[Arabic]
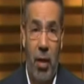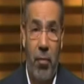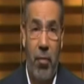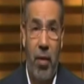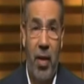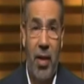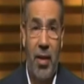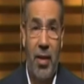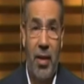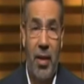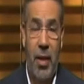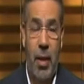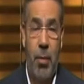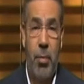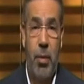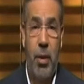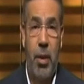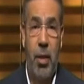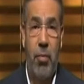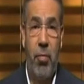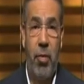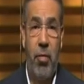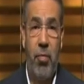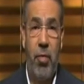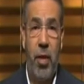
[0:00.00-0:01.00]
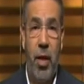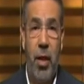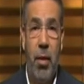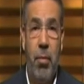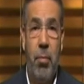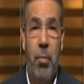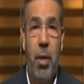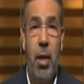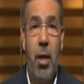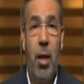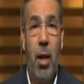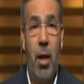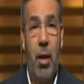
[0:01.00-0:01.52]
على تجربتها في الفيلم
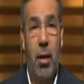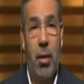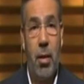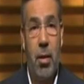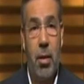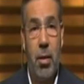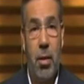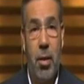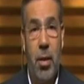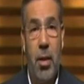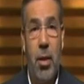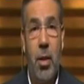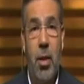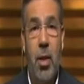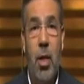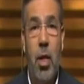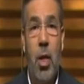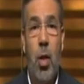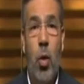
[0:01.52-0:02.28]
القصير